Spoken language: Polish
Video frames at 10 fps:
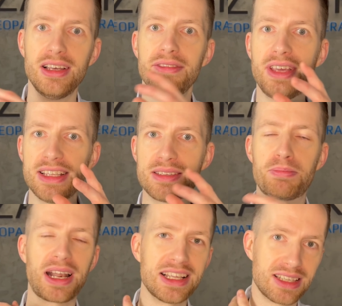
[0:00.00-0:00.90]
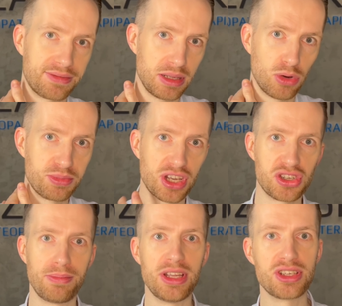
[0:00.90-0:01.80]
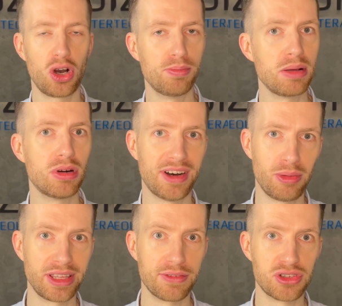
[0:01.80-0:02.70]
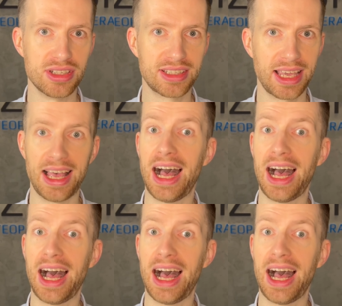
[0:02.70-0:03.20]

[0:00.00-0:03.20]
więc praca w tym obszarze będzie obejmowała je wszystkie.